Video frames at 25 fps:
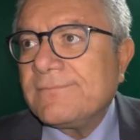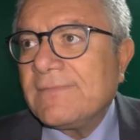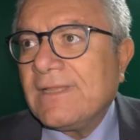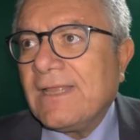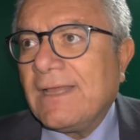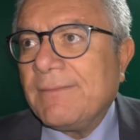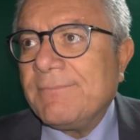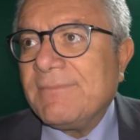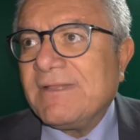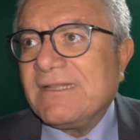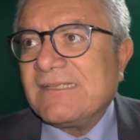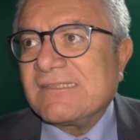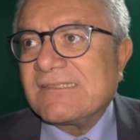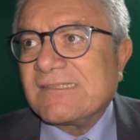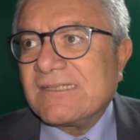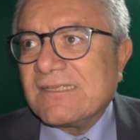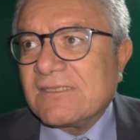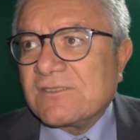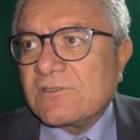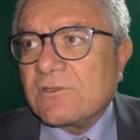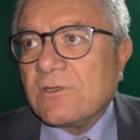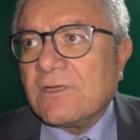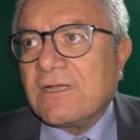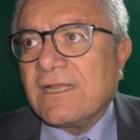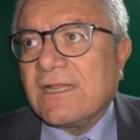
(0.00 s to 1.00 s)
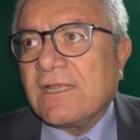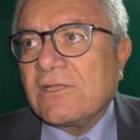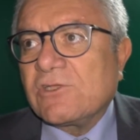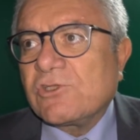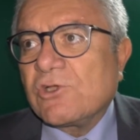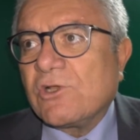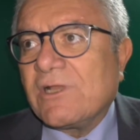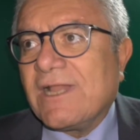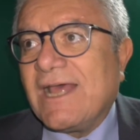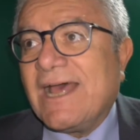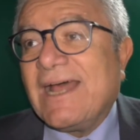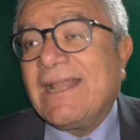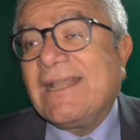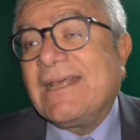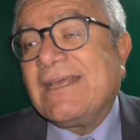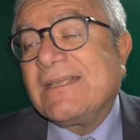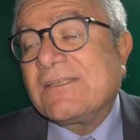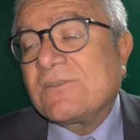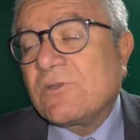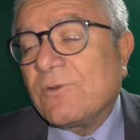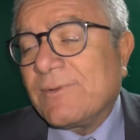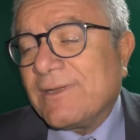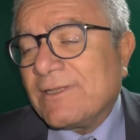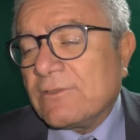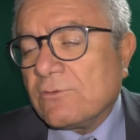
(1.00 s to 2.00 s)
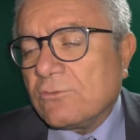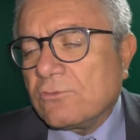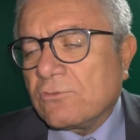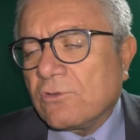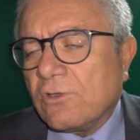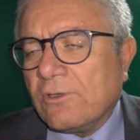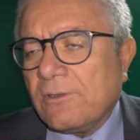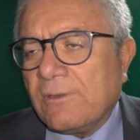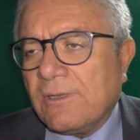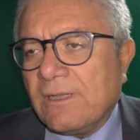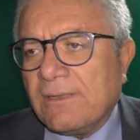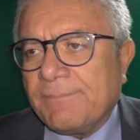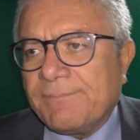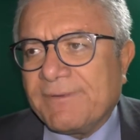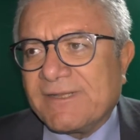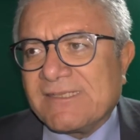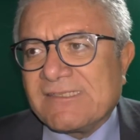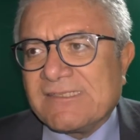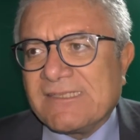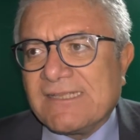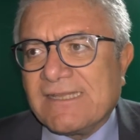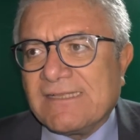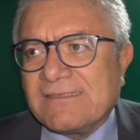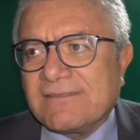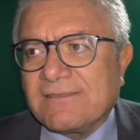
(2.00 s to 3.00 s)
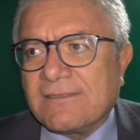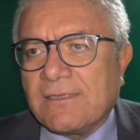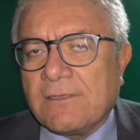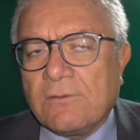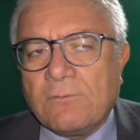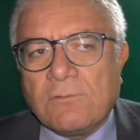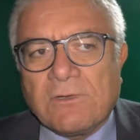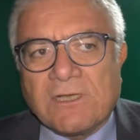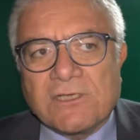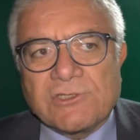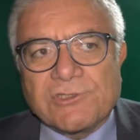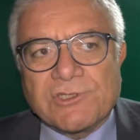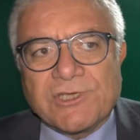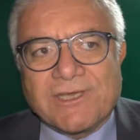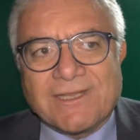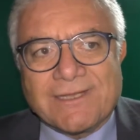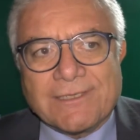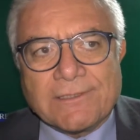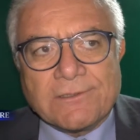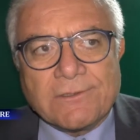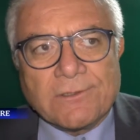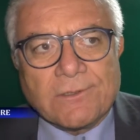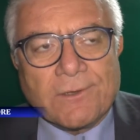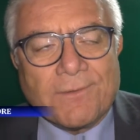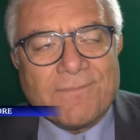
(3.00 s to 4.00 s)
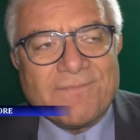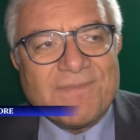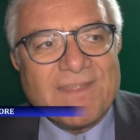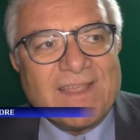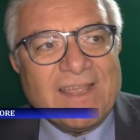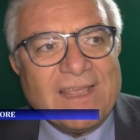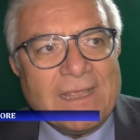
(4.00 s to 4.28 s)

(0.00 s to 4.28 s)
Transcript: l'amministrazione regionale e soprattutto il presidente De Luca ci credono.